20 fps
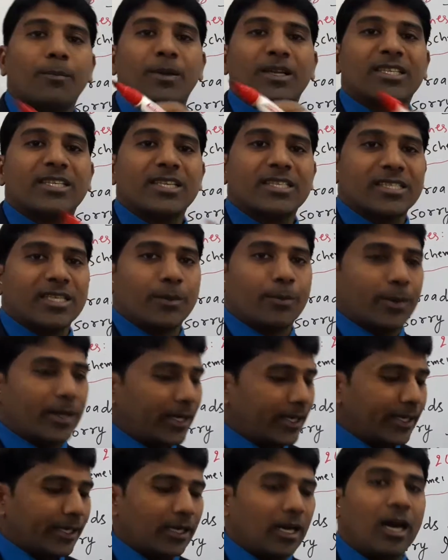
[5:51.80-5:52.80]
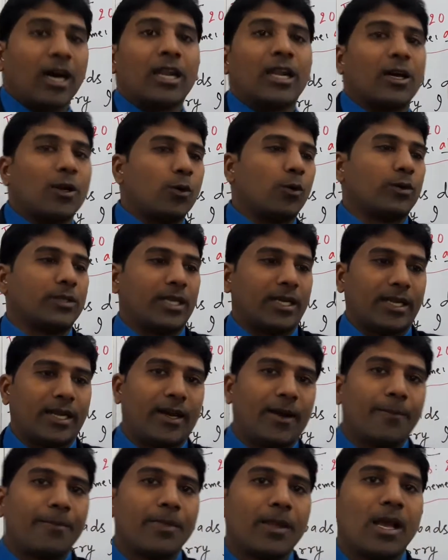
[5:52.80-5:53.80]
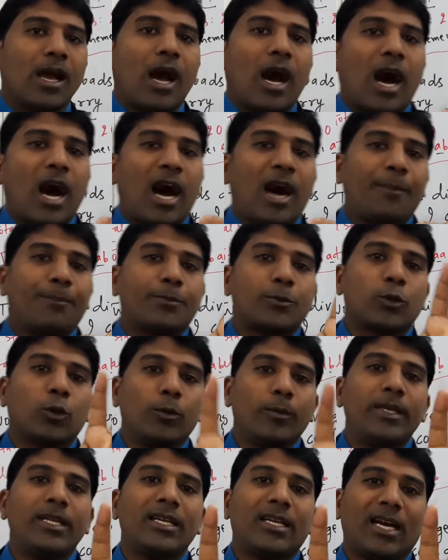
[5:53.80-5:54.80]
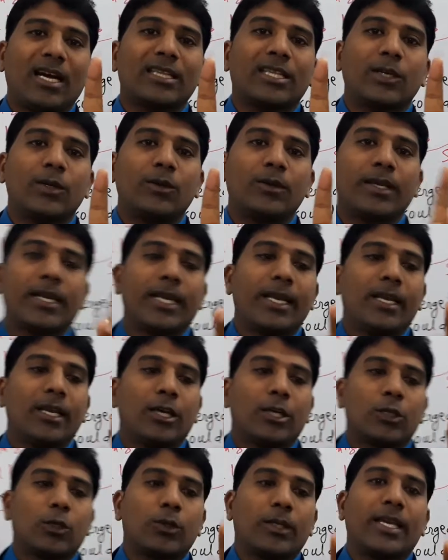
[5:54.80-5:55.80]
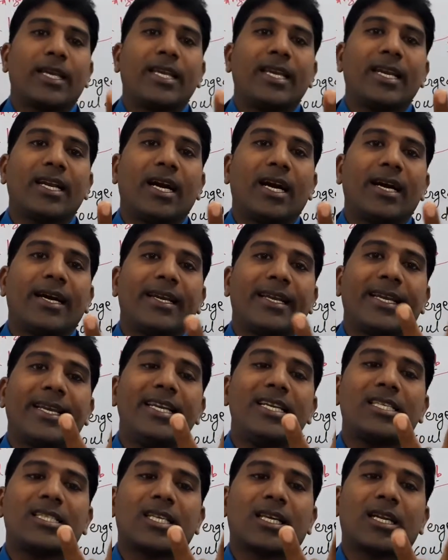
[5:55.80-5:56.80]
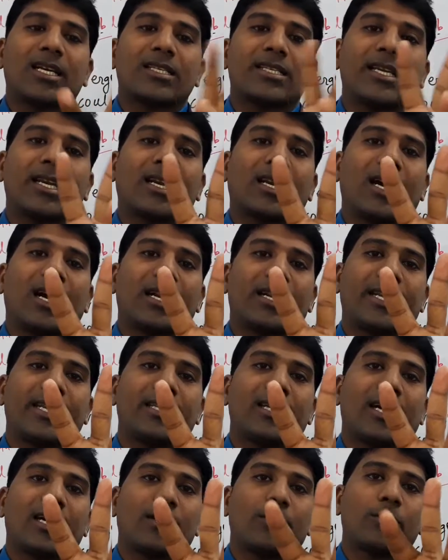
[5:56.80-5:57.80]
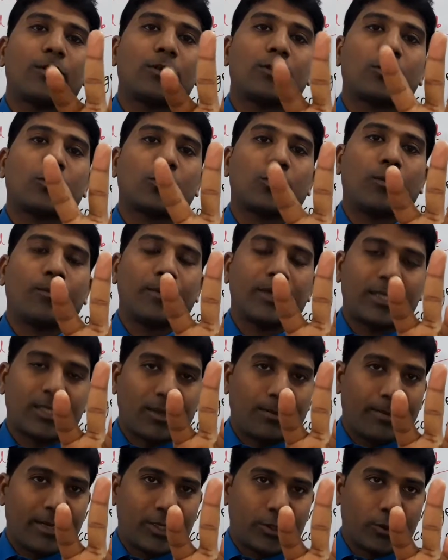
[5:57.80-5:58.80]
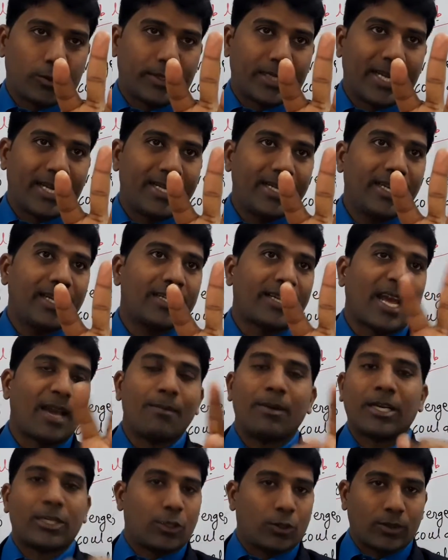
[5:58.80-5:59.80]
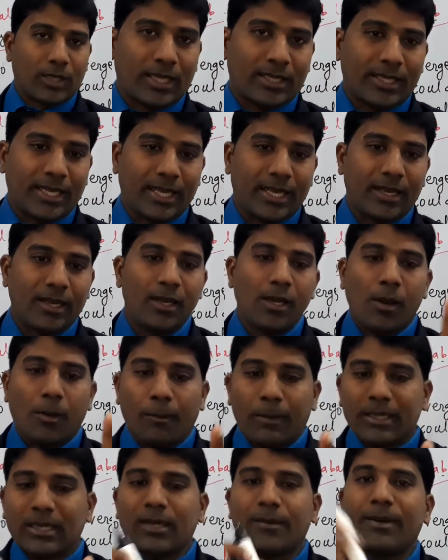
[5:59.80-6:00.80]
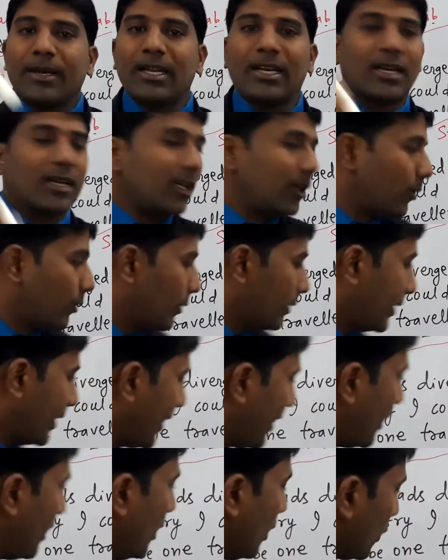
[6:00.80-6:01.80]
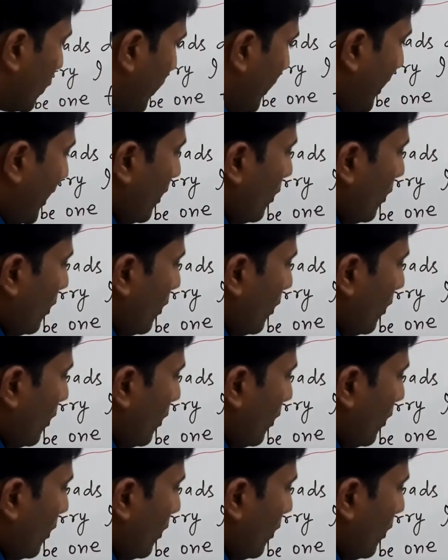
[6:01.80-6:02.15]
बच्चे सेपरेटेड अलग हो जाना आप चौमिन खाते होंगे तो देखिएगा इस तरह से कांटेदार चम्मच होते हैं ठीक है डाइवर्ज हो जाते हैं मतलब अलग अलग होते हैं तो ये